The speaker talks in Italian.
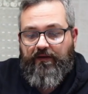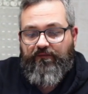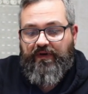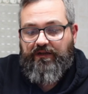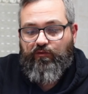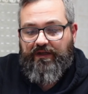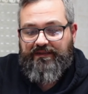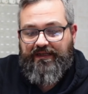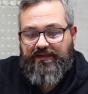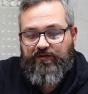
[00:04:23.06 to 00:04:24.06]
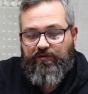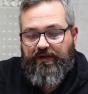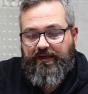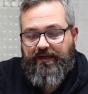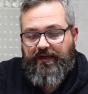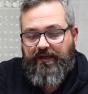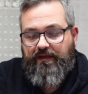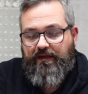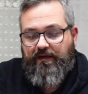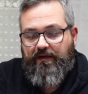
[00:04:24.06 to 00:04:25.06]
Vado a scansionare
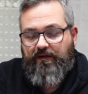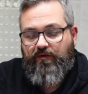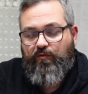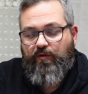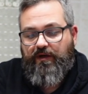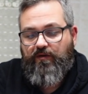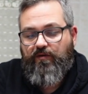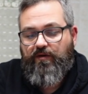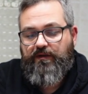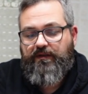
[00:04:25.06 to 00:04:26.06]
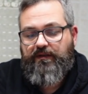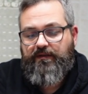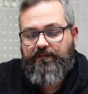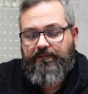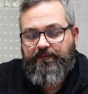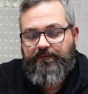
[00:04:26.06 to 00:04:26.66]
il QR code